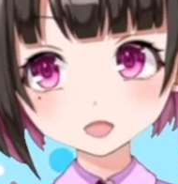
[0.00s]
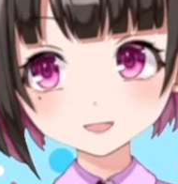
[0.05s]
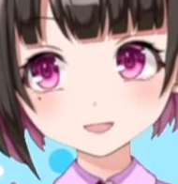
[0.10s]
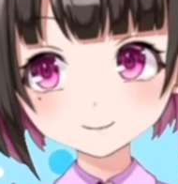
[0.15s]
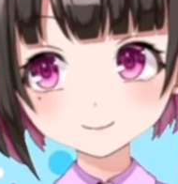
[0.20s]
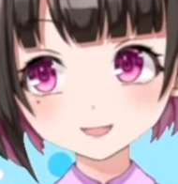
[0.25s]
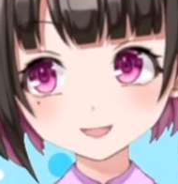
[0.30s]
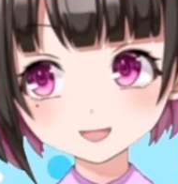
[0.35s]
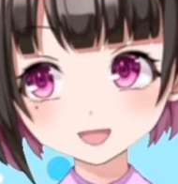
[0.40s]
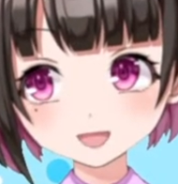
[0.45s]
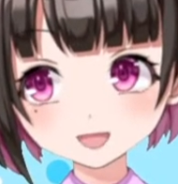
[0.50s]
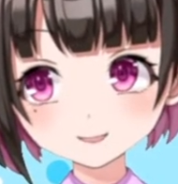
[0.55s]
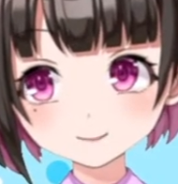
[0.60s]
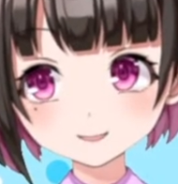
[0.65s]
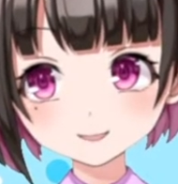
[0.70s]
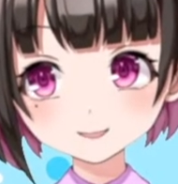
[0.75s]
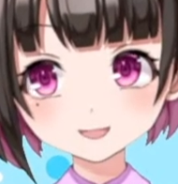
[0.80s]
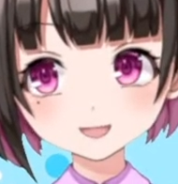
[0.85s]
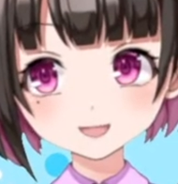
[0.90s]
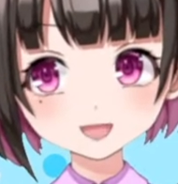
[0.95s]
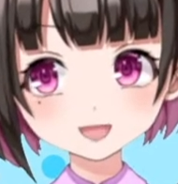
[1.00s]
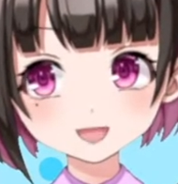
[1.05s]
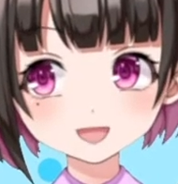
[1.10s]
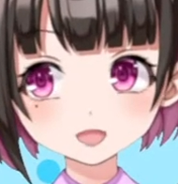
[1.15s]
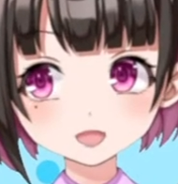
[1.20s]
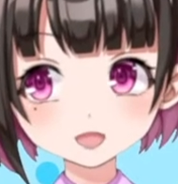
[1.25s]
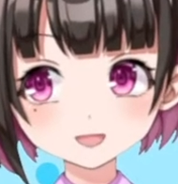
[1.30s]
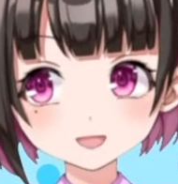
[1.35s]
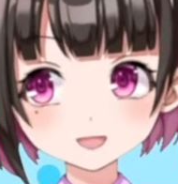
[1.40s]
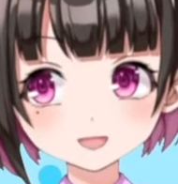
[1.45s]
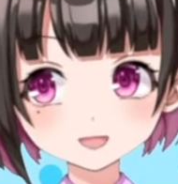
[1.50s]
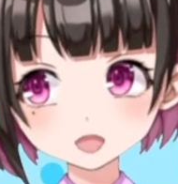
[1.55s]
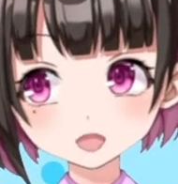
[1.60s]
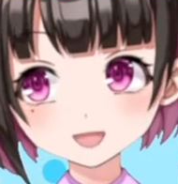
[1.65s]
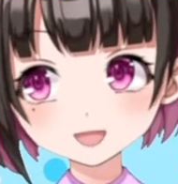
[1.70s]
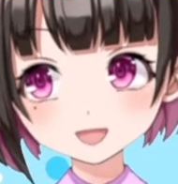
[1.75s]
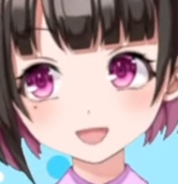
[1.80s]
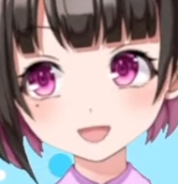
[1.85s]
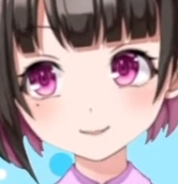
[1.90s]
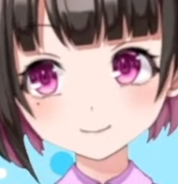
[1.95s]
暑さや疲労を考
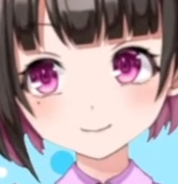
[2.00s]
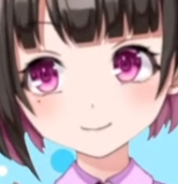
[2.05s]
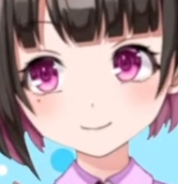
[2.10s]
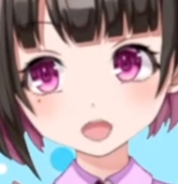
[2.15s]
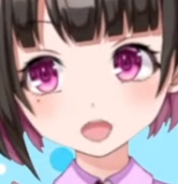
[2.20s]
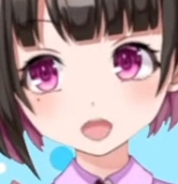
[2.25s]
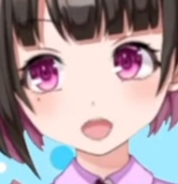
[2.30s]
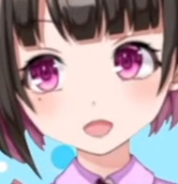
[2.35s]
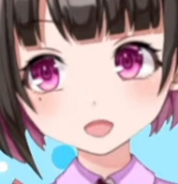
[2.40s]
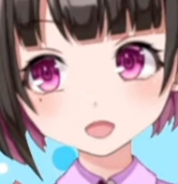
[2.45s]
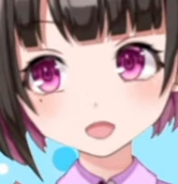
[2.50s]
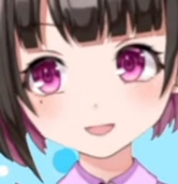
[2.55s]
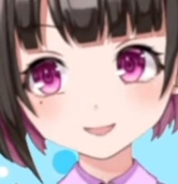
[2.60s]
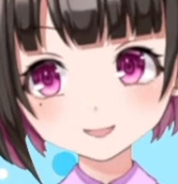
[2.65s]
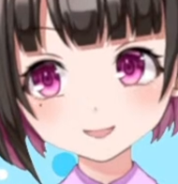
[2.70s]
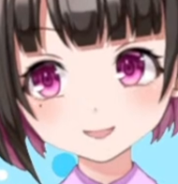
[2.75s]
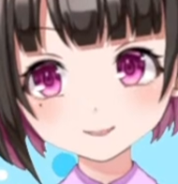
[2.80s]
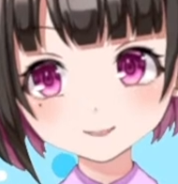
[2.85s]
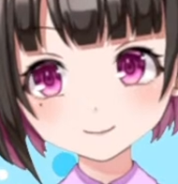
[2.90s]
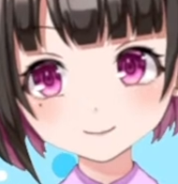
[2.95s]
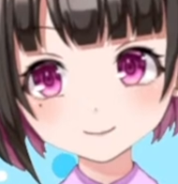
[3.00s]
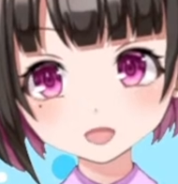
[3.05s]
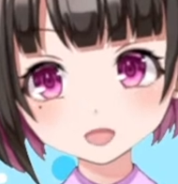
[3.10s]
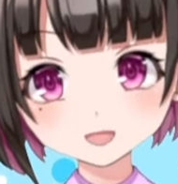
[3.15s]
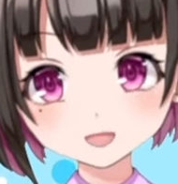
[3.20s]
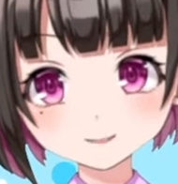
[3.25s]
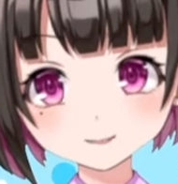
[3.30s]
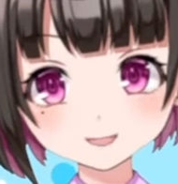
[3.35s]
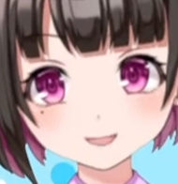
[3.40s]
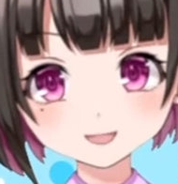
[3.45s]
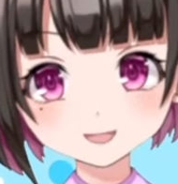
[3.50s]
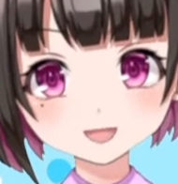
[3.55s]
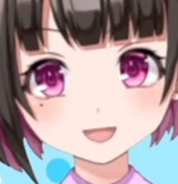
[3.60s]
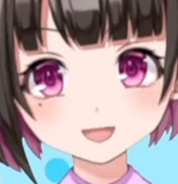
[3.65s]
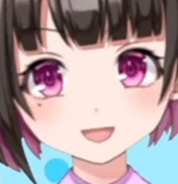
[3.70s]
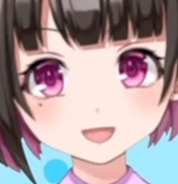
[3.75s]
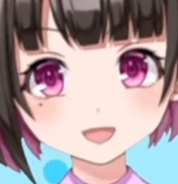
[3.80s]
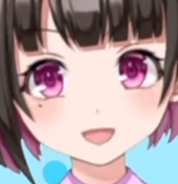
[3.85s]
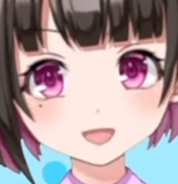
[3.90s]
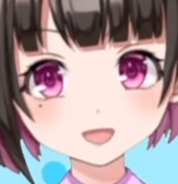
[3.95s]
慮して2試合ともじっくり試合に入
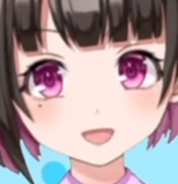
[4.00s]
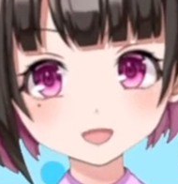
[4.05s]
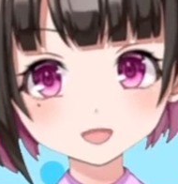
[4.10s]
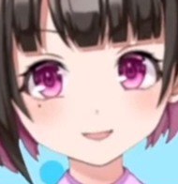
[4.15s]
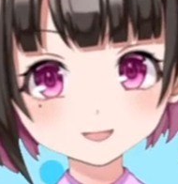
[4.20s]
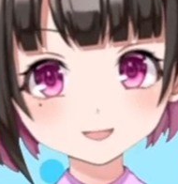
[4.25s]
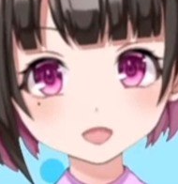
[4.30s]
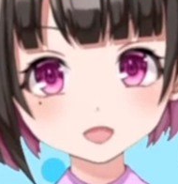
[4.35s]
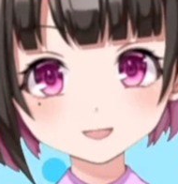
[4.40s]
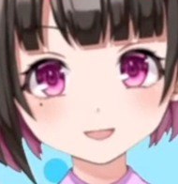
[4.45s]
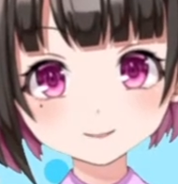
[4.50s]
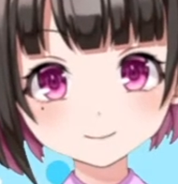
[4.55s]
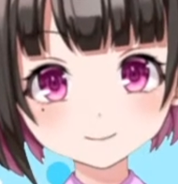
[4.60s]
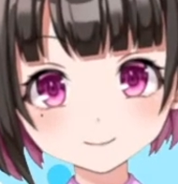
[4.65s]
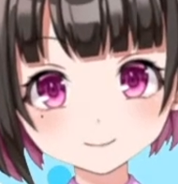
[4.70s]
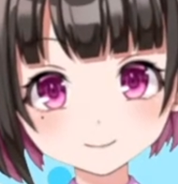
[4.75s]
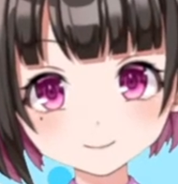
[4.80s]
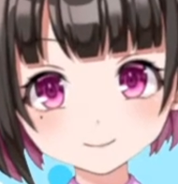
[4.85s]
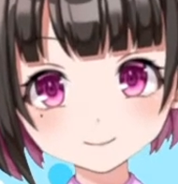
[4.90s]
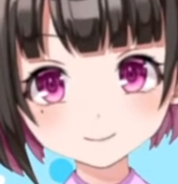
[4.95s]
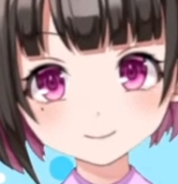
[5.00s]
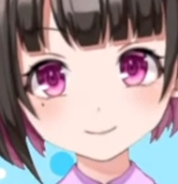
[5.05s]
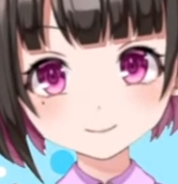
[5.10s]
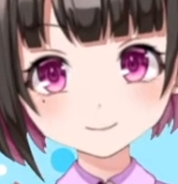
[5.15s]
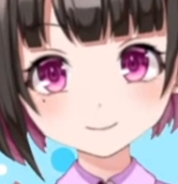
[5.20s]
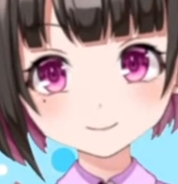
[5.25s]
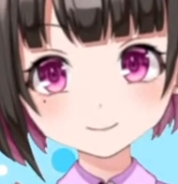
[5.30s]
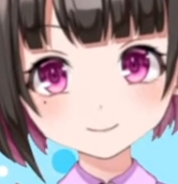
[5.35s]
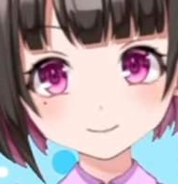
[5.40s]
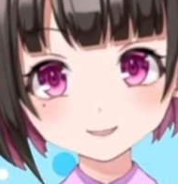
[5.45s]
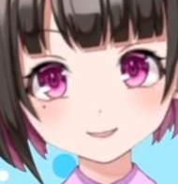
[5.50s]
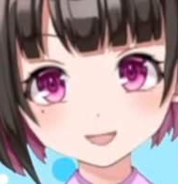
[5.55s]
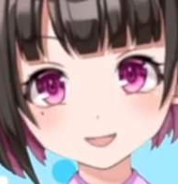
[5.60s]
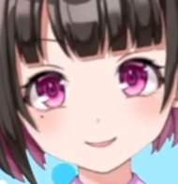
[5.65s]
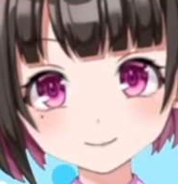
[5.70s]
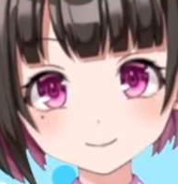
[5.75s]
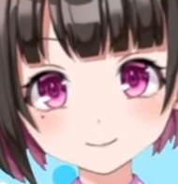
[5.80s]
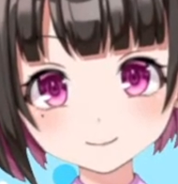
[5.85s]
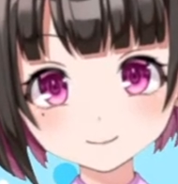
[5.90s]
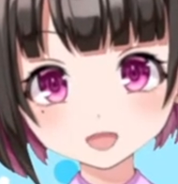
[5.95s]
り、途中から勝負を
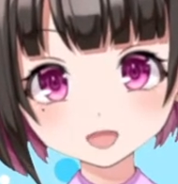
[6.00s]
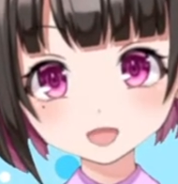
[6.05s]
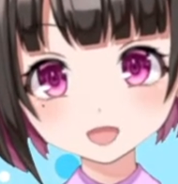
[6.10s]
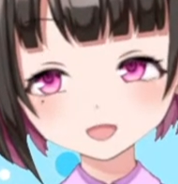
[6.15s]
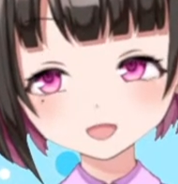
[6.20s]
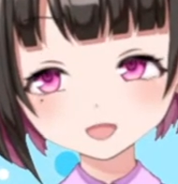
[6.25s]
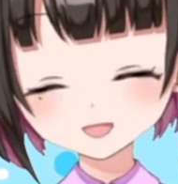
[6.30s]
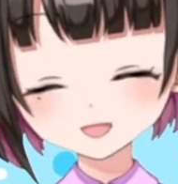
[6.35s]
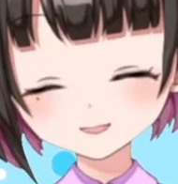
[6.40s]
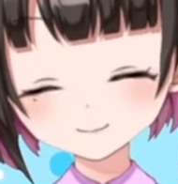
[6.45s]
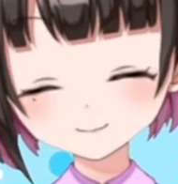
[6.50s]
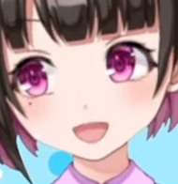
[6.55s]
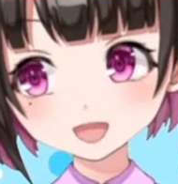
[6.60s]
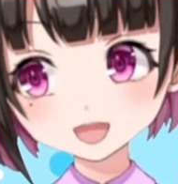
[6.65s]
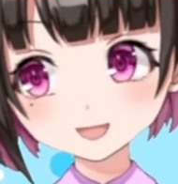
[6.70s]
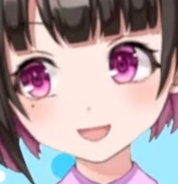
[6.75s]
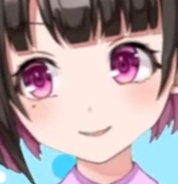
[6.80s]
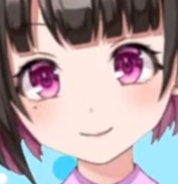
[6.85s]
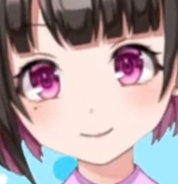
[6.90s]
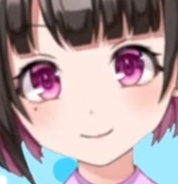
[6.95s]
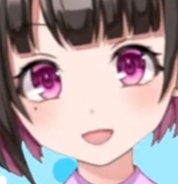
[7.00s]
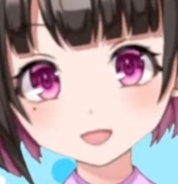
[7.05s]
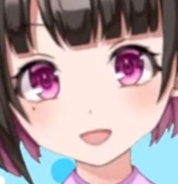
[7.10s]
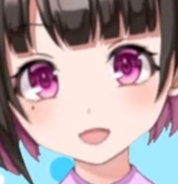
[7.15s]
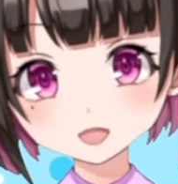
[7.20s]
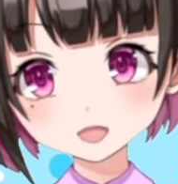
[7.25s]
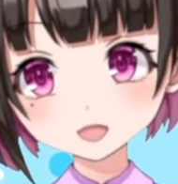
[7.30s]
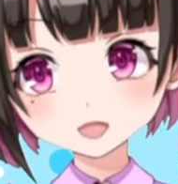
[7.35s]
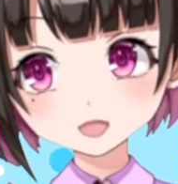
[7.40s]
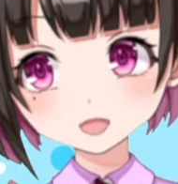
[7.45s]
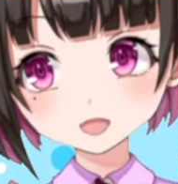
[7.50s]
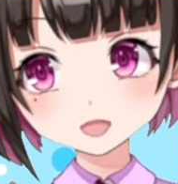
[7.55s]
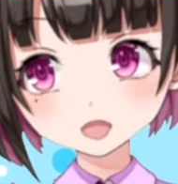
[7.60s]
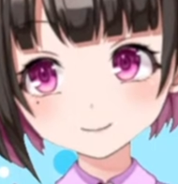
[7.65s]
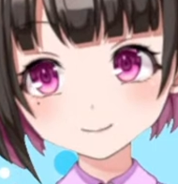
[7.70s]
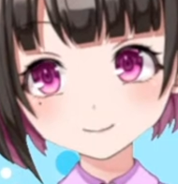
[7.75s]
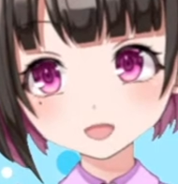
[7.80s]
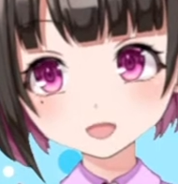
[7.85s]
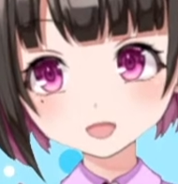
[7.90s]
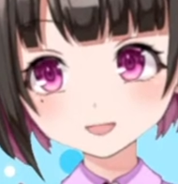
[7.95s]
かけてくる戦い方をし
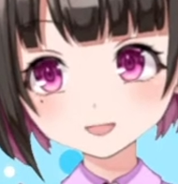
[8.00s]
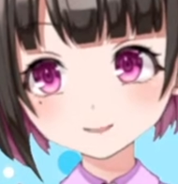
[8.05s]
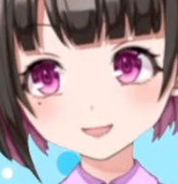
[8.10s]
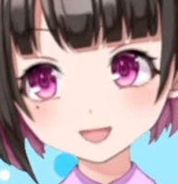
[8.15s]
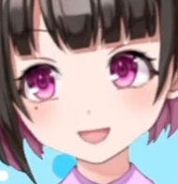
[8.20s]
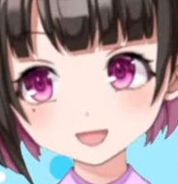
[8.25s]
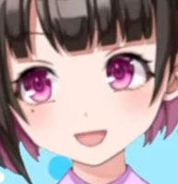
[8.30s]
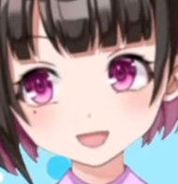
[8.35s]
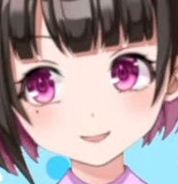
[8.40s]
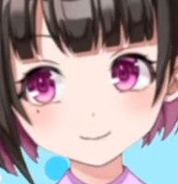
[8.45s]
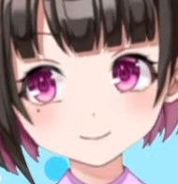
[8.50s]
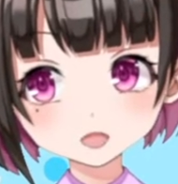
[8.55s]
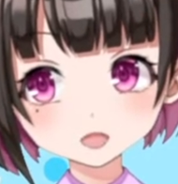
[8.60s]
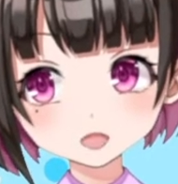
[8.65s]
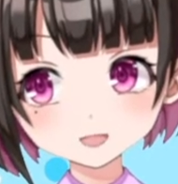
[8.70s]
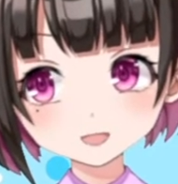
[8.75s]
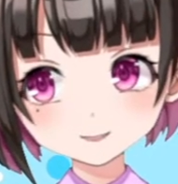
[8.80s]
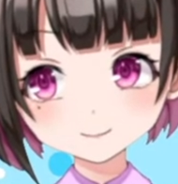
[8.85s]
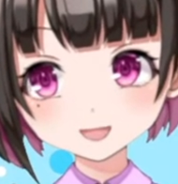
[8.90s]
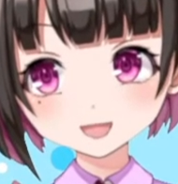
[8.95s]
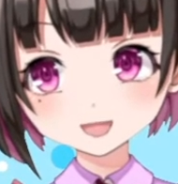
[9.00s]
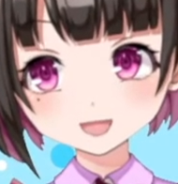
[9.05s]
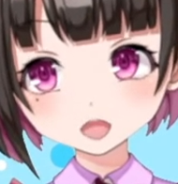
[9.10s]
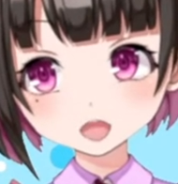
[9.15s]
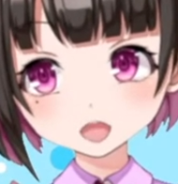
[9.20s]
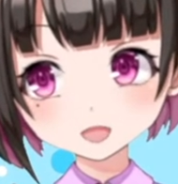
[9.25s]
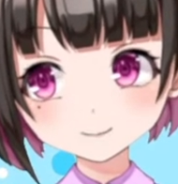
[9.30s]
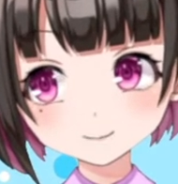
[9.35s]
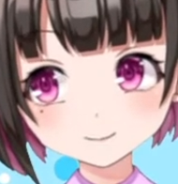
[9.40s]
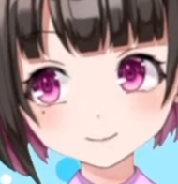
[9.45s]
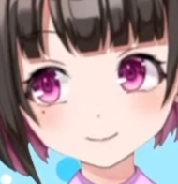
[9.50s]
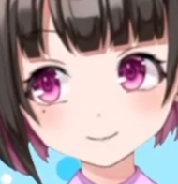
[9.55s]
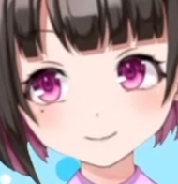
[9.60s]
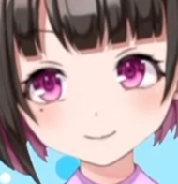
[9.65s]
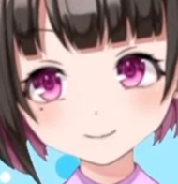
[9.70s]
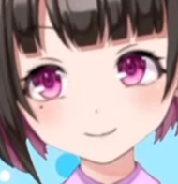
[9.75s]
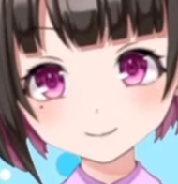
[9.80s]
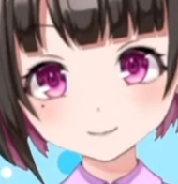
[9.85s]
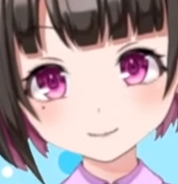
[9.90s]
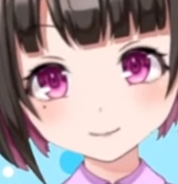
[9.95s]
ているという全木
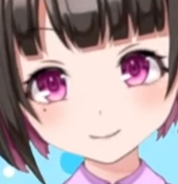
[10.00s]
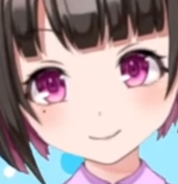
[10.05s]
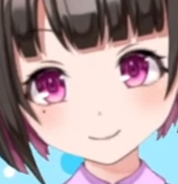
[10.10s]
ヒュンダイ。